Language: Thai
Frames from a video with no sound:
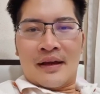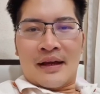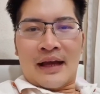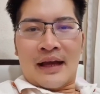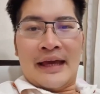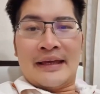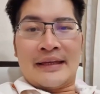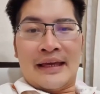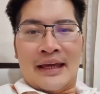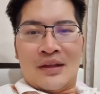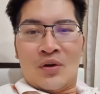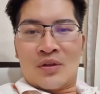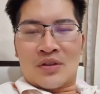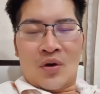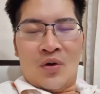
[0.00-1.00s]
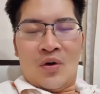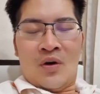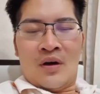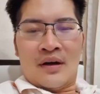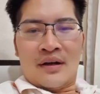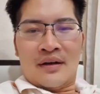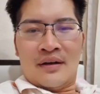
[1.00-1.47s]
ใครเกลียดลุงตู่
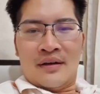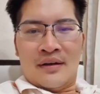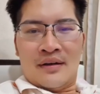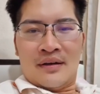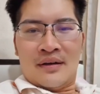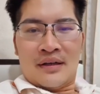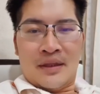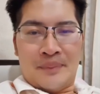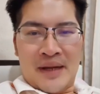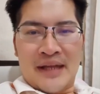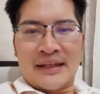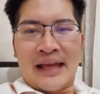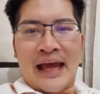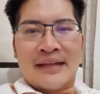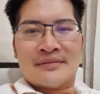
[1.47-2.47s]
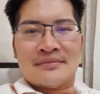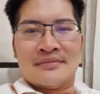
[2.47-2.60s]
คือเพื่อนกัน